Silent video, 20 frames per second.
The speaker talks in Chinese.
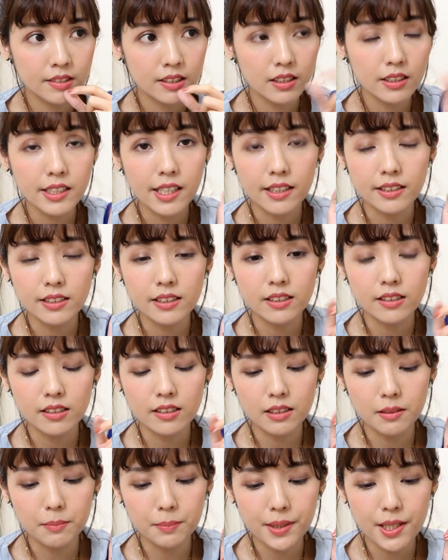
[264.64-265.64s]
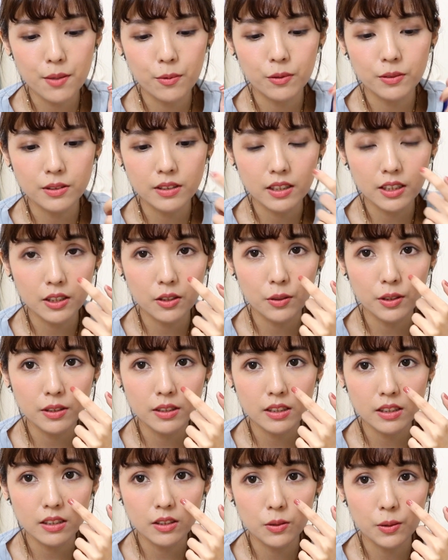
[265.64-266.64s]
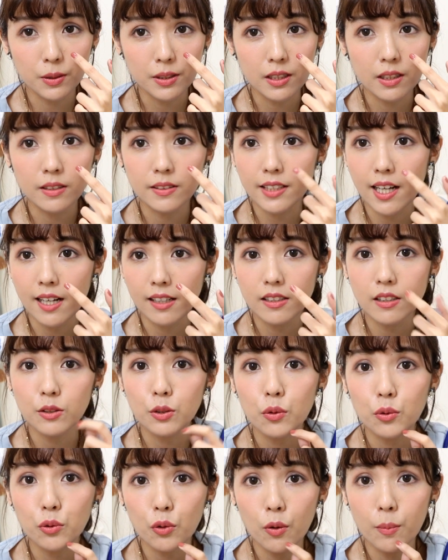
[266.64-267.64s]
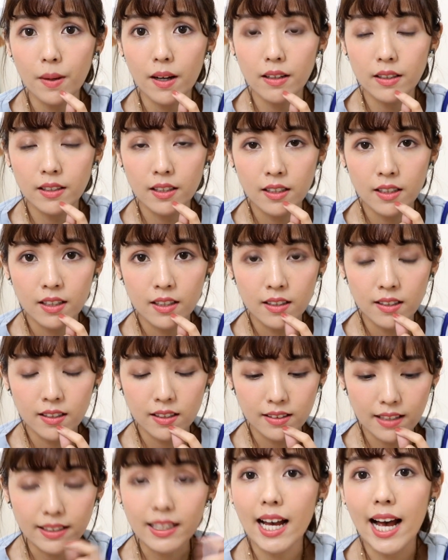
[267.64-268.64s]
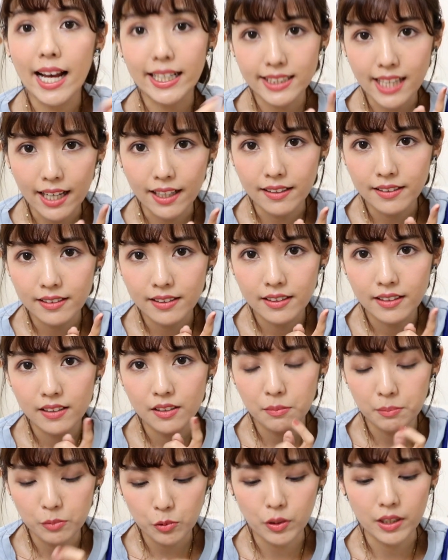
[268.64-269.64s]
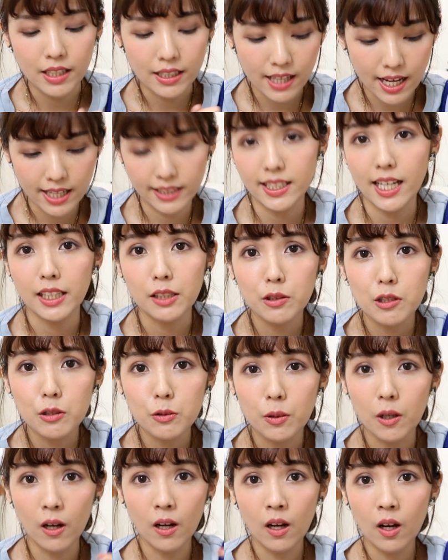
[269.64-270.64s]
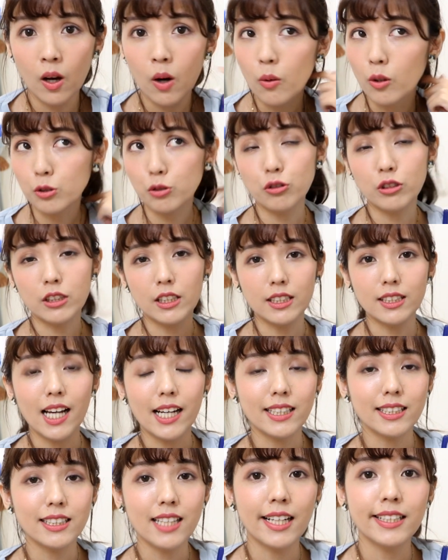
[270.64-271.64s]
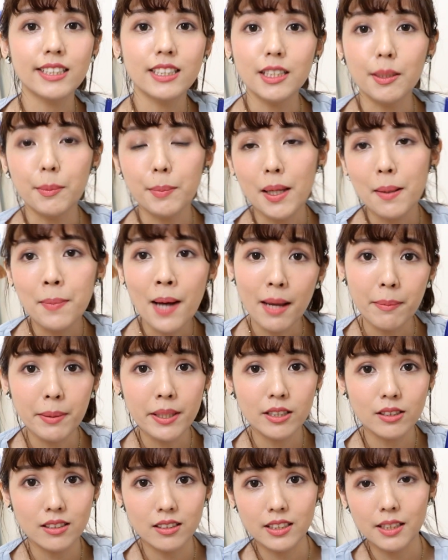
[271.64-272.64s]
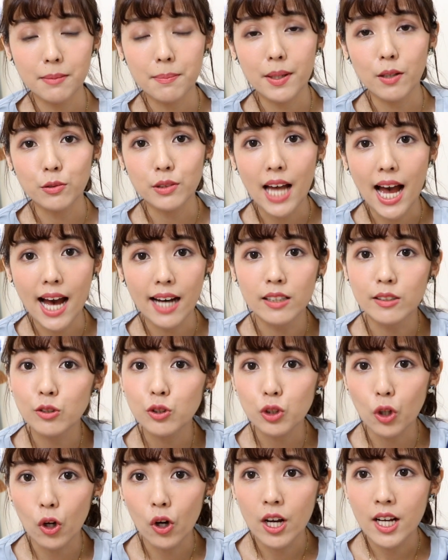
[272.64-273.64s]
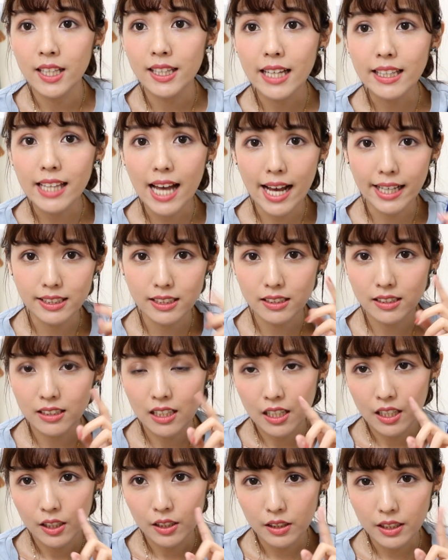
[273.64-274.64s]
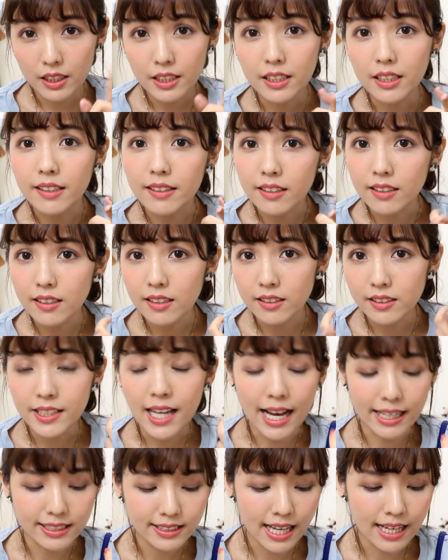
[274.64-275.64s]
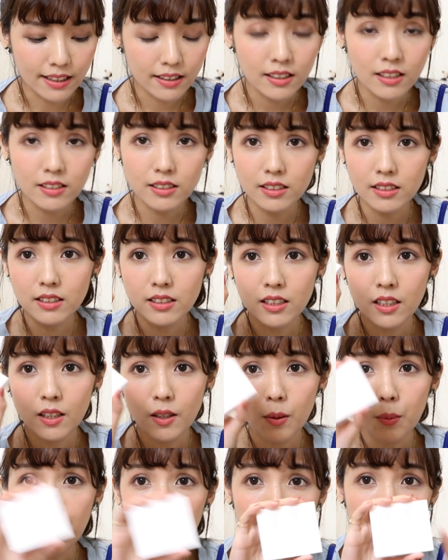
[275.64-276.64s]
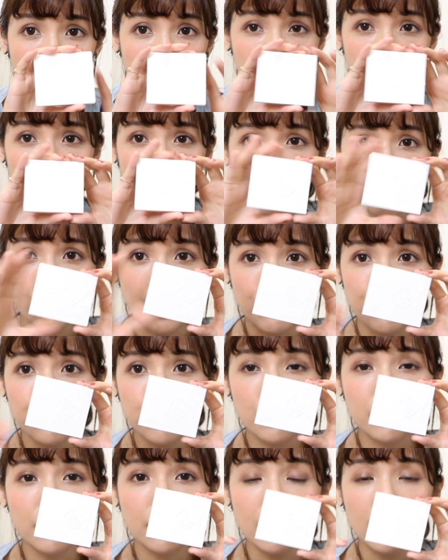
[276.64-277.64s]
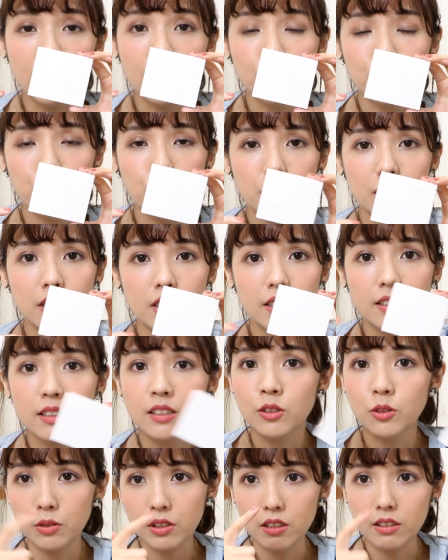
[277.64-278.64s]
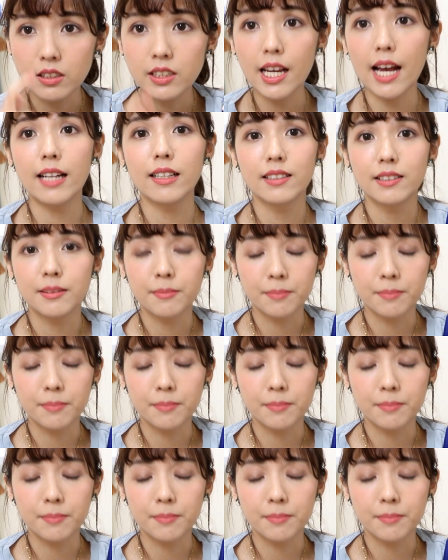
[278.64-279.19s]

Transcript: 前几支影片，我这里有一支有一颗很大颗痘痘吗？那它还在，对，它还在。因为我我距离上上一支影片拍片的时间没有差很久，那它还是立体的，而且还在。可是我用这个反复遮很多次，就遮起来了。